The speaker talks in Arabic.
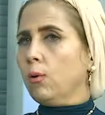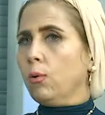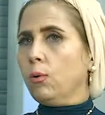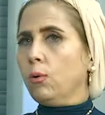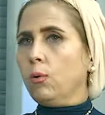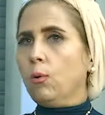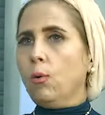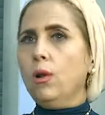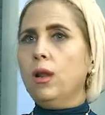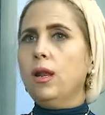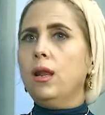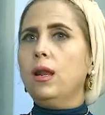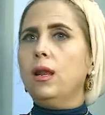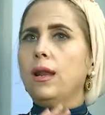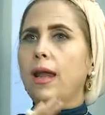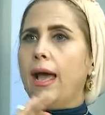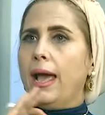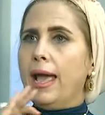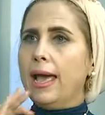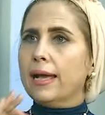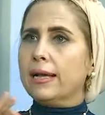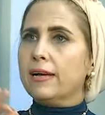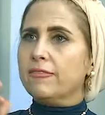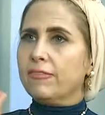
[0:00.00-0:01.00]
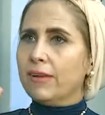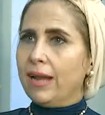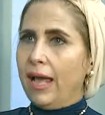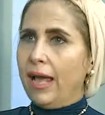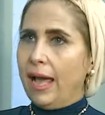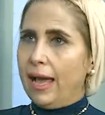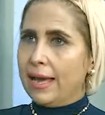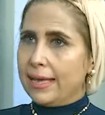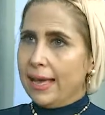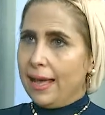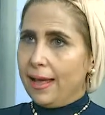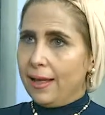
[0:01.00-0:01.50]
كل حاجه في
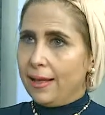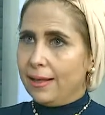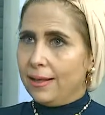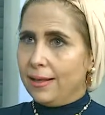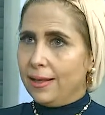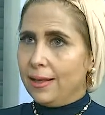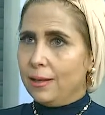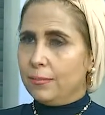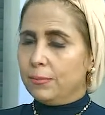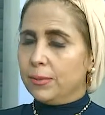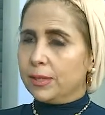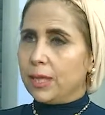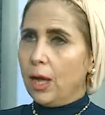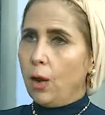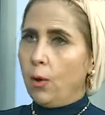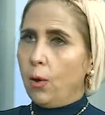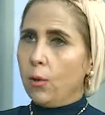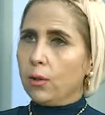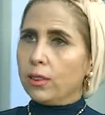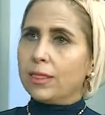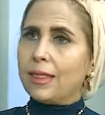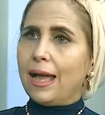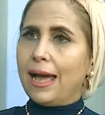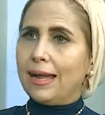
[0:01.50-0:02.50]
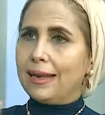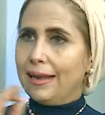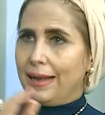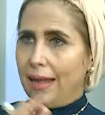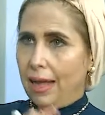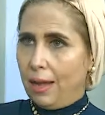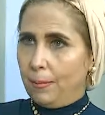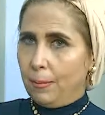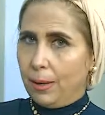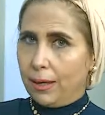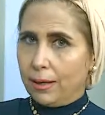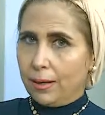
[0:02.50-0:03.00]
الحياه بتحث على
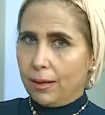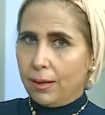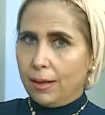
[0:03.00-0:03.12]
الامل